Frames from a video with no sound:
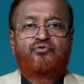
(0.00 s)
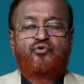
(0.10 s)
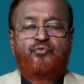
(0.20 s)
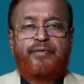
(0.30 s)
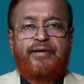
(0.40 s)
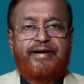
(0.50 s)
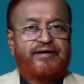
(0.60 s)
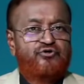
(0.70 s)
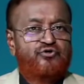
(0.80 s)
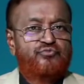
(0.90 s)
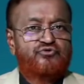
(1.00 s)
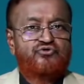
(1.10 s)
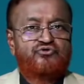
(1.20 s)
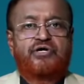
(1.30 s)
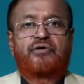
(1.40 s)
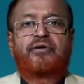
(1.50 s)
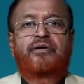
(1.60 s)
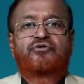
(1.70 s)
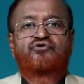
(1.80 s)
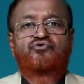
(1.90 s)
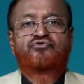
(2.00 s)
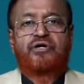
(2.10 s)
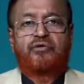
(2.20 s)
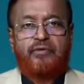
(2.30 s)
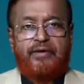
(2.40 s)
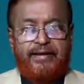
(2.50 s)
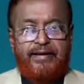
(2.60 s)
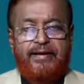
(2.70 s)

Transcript: দুই পা একদম সোজা করেন সোজা করে